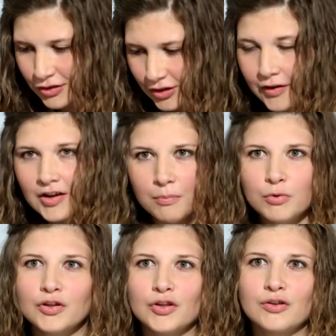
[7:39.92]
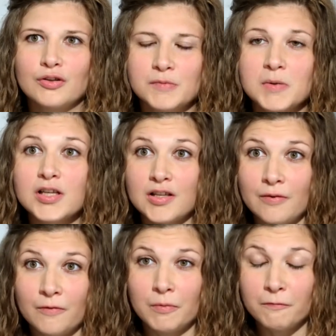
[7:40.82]
Человек работает
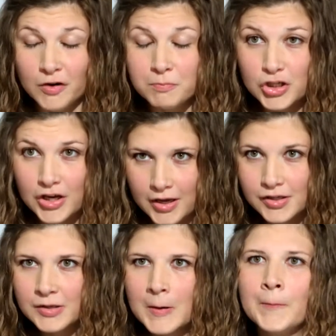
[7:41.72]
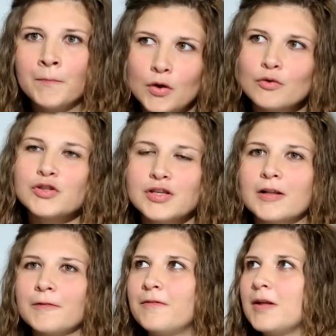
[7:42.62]
спасателем в МЧС, и он
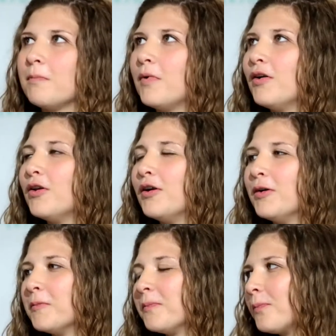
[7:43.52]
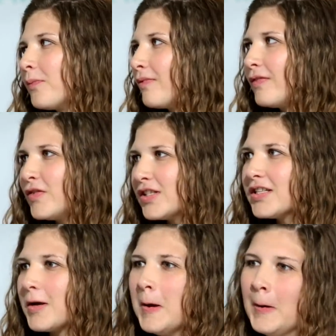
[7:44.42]
снял фильм. Вы
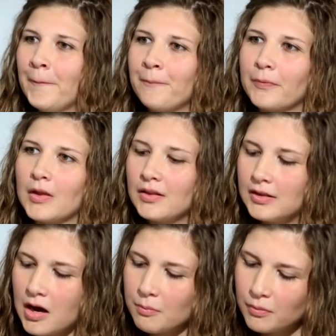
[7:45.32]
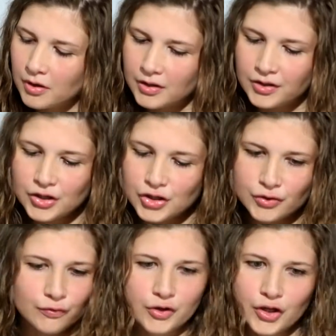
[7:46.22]
знаете, там
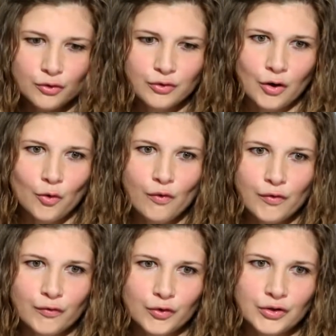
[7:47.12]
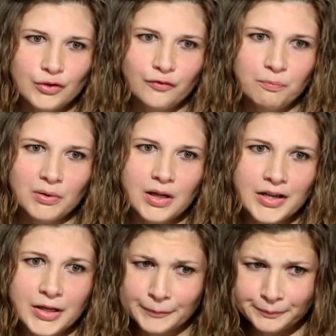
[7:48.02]
ничего нету такого вот в
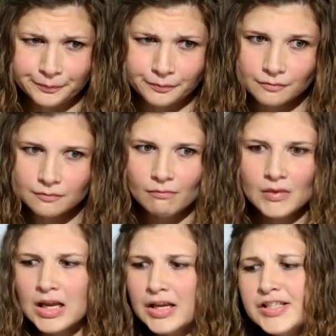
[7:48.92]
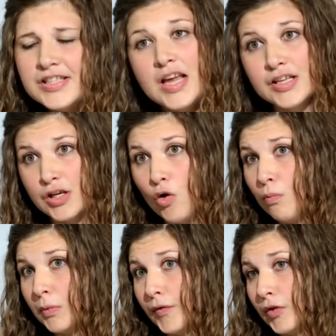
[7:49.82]
плане идеи
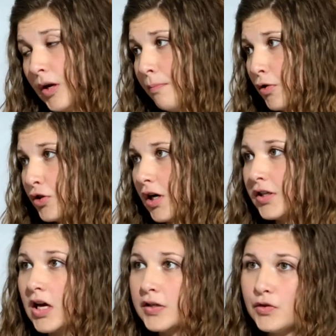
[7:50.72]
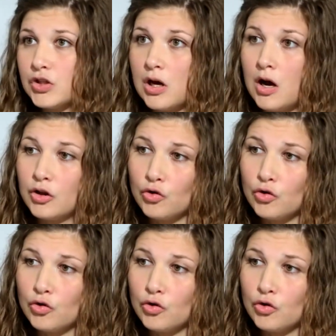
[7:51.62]
заумного. Там просто рассказывается о